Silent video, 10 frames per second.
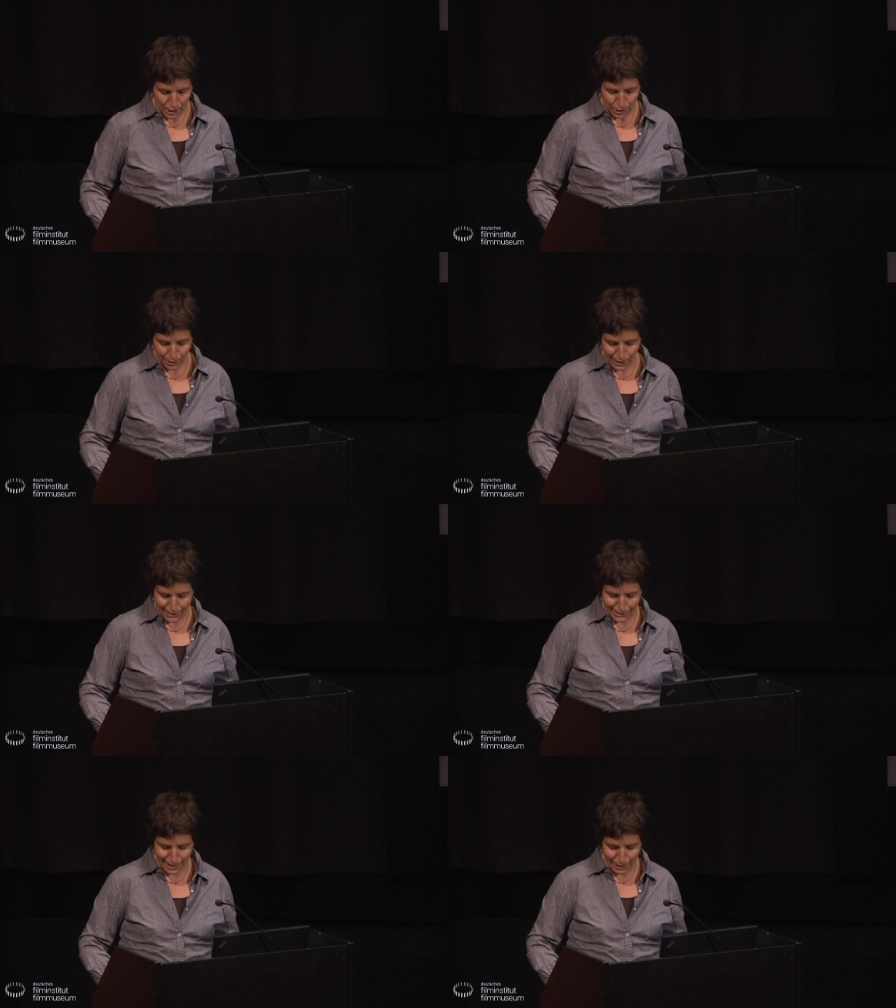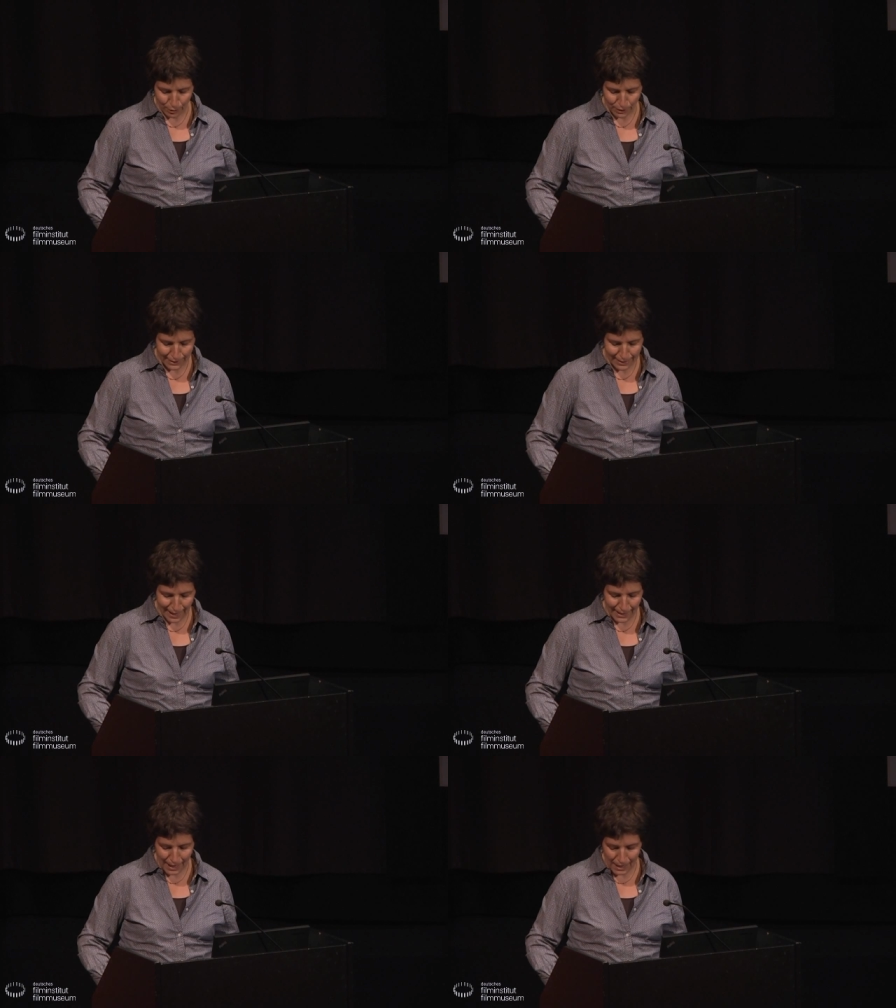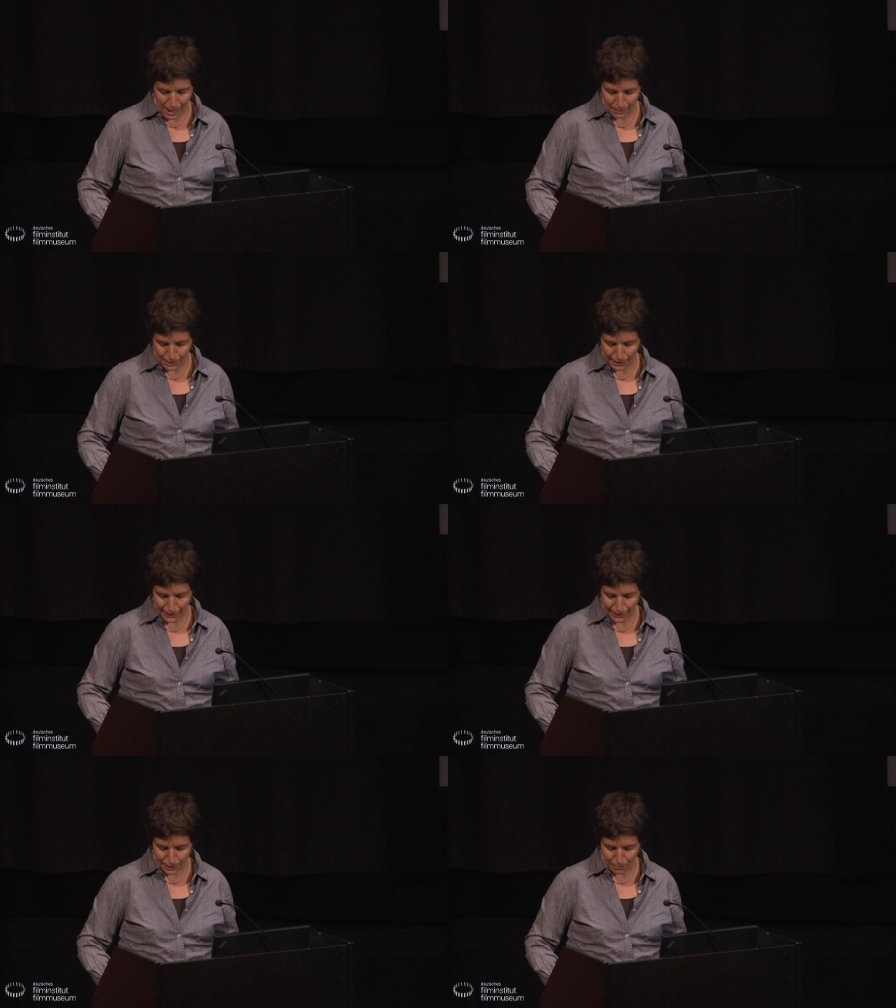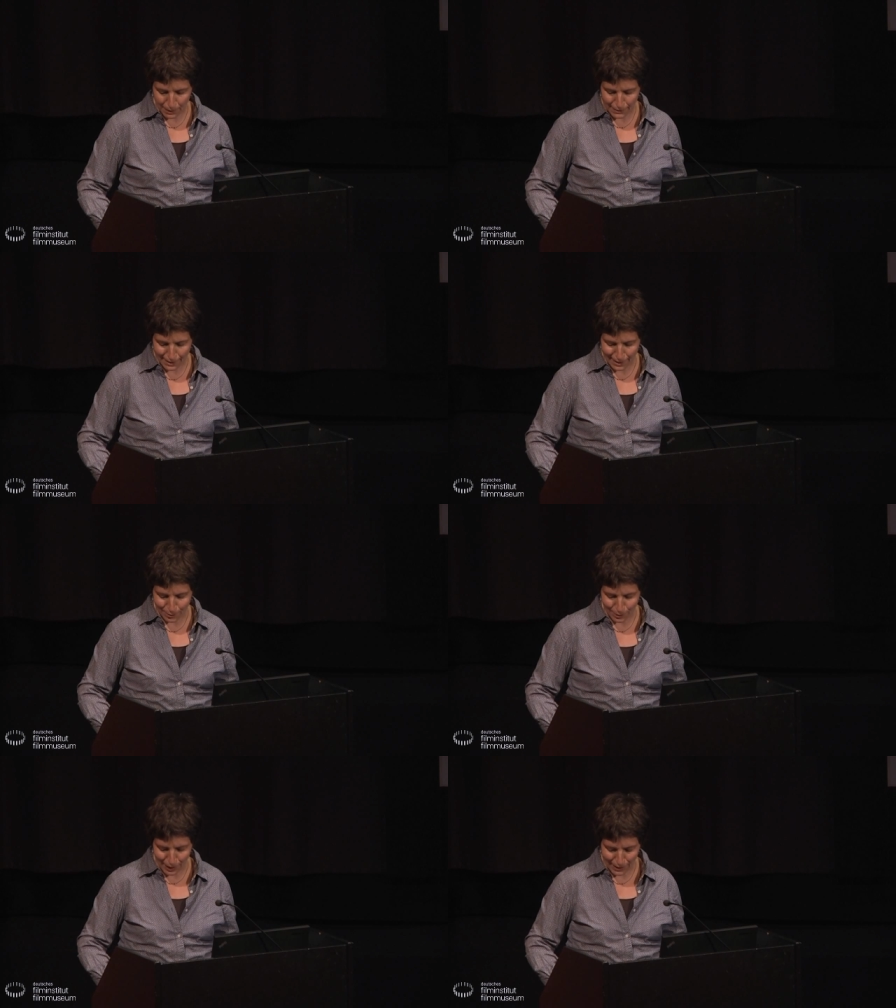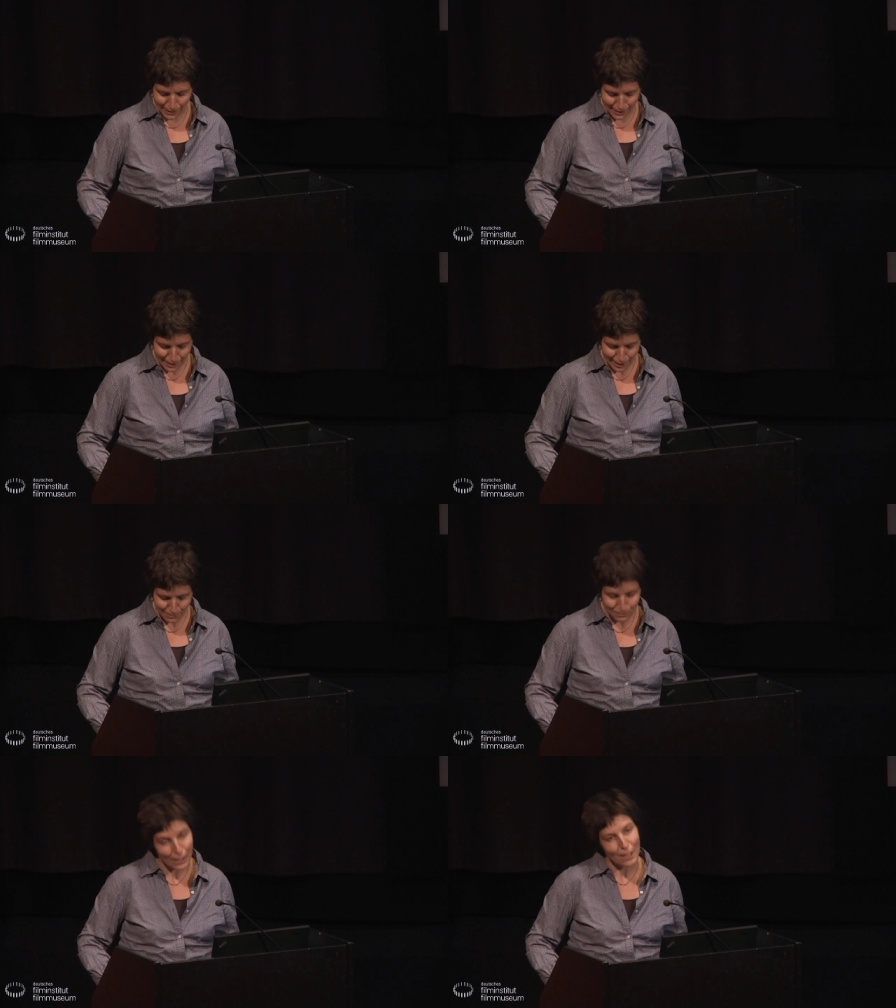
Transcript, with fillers: Zuerst in seiner Konzerthalle am Theresienplatz 31,